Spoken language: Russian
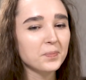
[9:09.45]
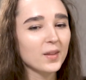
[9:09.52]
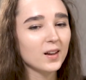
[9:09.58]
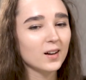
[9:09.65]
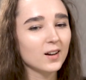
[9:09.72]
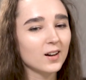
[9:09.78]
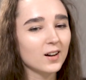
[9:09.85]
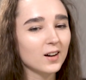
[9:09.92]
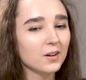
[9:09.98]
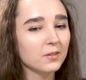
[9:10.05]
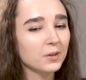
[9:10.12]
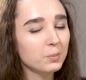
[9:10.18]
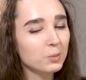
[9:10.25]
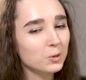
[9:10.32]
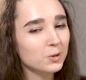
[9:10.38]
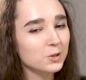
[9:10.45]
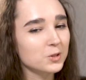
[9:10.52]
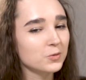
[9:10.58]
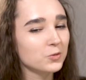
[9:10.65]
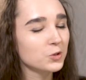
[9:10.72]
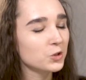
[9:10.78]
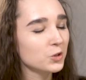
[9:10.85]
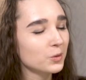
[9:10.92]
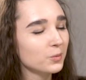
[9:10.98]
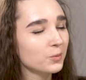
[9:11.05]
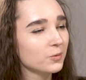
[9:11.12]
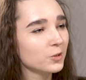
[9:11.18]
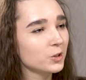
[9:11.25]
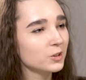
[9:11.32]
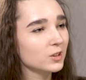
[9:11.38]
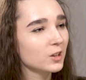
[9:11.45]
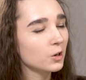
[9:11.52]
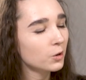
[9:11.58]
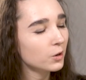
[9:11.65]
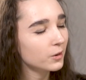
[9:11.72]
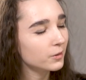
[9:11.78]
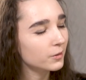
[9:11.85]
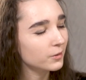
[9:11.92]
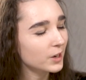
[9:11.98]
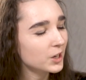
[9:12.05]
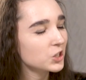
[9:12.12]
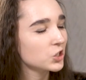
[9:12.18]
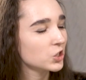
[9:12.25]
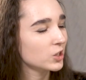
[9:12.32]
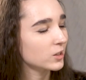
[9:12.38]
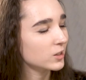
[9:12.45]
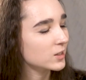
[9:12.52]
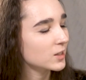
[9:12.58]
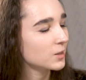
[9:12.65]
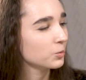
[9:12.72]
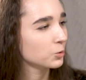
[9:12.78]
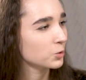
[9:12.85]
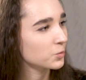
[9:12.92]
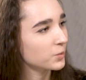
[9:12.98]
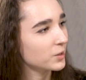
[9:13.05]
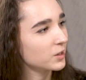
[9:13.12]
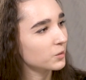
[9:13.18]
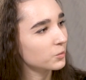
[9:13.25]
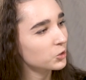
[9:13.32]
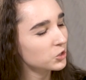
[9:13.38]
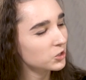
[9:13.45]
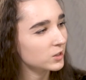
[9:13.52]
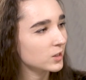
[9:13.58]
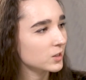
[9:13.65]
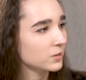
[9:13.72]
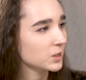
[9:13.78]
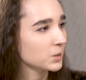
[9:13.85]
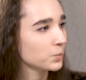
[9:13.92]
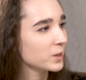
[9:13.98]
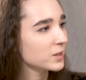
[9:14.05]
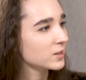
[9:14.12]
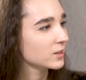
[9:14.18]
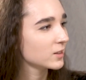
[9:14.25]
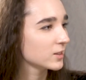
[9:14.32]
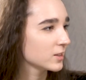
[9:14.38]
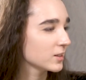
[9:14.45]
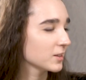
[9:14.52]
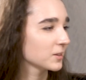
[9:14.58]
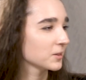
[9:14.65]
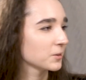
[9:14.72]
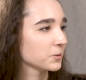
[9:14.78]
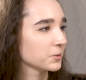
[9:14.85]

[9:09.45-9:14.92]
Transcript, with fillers: А, вопрос, в чем, вот какой ваш рецепт успеха? Можете назвать пять ингредиентов?